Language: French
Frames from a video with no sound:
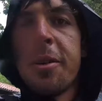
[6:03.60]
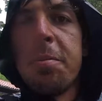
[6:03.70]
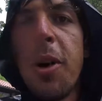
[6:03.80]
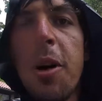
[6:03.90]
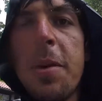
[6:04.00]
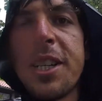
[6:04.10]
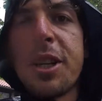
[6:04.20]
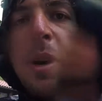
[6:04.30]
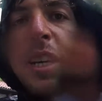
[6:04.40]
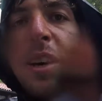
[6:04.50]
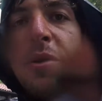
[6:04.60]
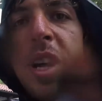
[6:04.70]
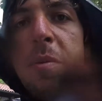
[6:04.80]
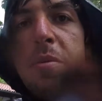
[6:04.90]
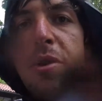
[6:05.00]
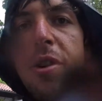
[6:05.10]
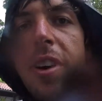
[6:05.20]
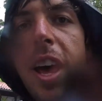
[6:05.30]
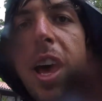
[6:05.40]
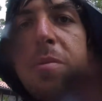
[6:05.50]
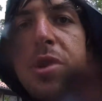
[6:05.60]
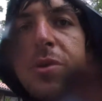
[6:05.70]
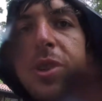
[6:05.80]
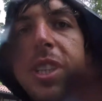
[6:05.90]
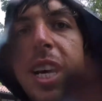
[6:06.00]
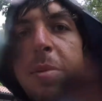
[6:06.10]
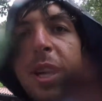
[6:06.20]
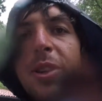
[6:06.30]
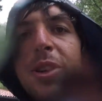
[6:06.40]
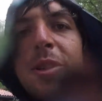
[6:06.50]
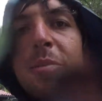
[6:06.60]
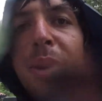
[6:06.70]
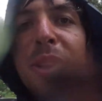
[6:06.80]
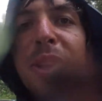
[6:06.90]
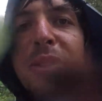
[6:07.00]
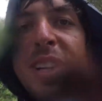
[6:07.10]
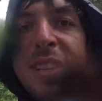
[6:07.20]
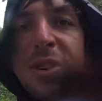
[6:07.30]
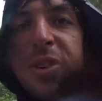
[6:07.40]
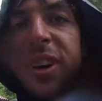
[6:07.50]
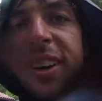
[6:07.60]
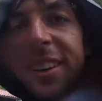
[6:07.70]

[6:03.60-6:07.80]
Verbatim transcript: Bon, ben, j'espère que ça vous a plu, et puis je vous dis à bientôt pour de nouvelles aventures.